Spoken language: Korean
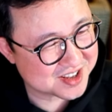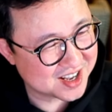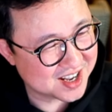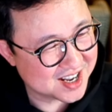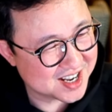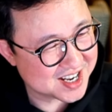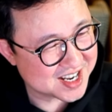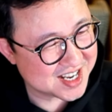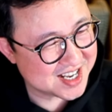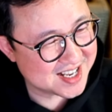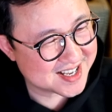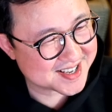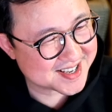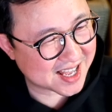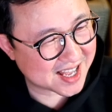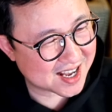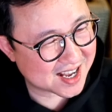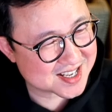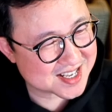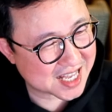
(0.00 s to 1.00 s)

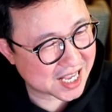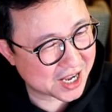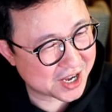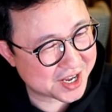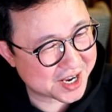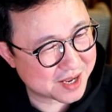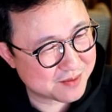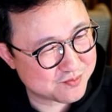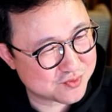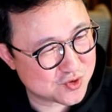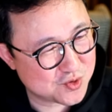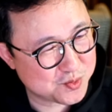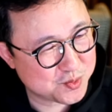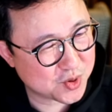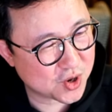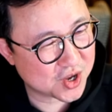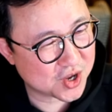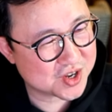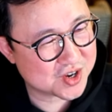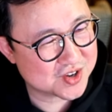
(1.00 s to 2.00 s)
일상생활의
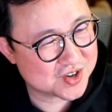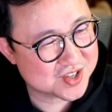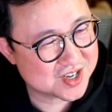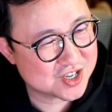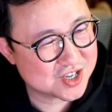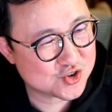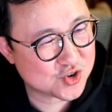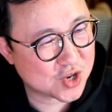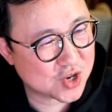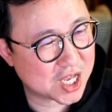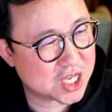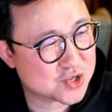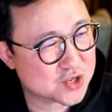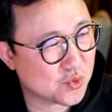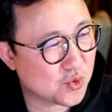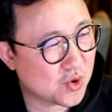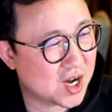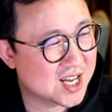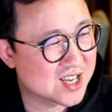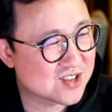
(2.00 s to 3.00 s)
불편을
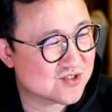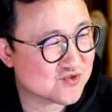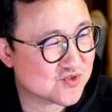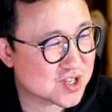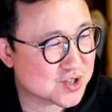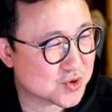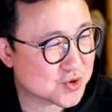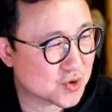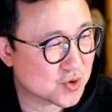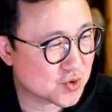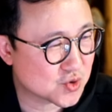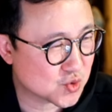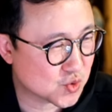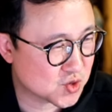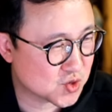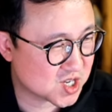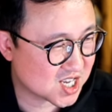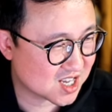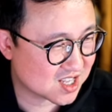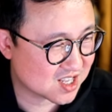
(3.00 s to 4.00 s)
최소화할 수 있도록
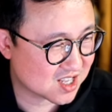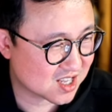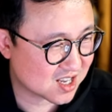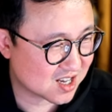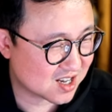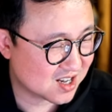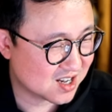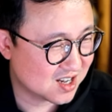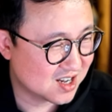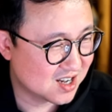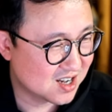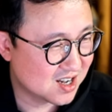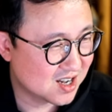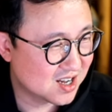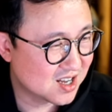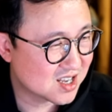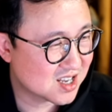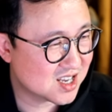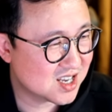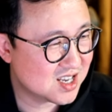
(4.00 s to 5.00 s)
조치한다.
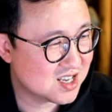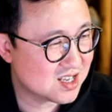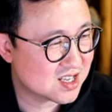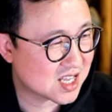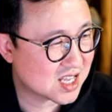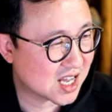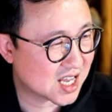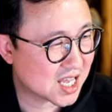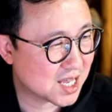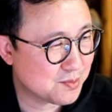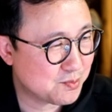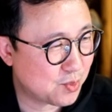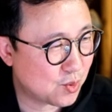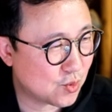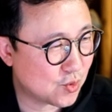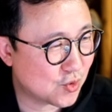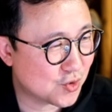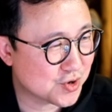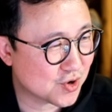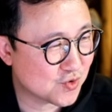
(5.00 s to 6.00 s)
이상의
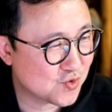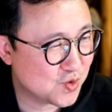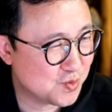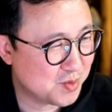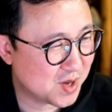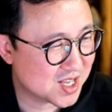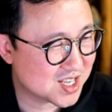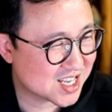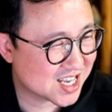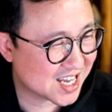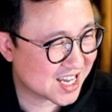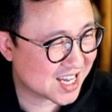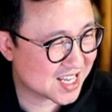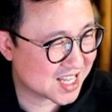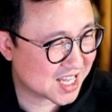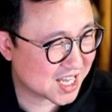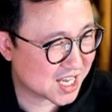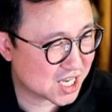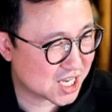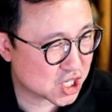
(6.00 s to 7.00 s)
포고령 위반자에
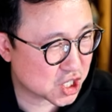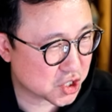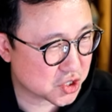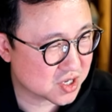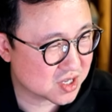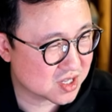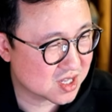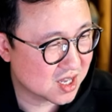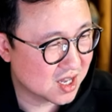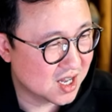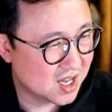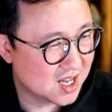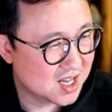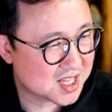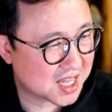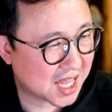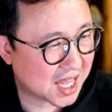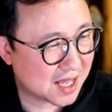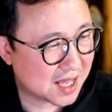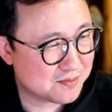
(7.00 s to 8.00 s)
대해서는
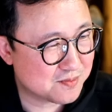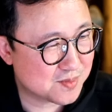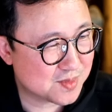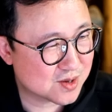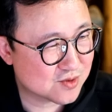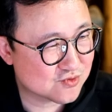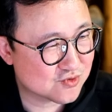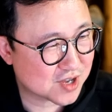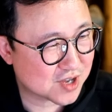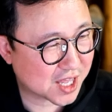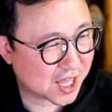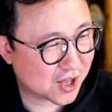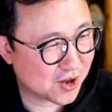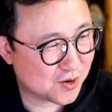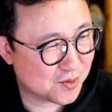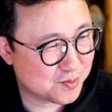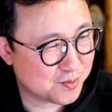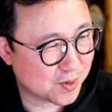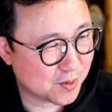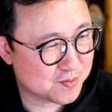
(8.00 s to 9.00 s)
대한민국
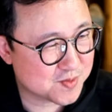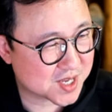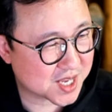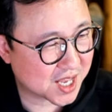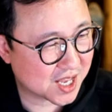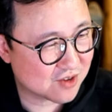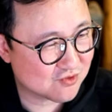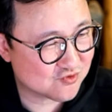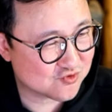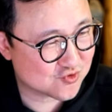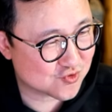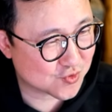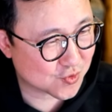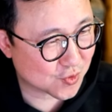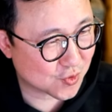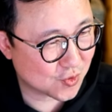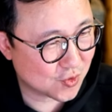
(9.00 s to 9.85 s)
계엄법 제구 조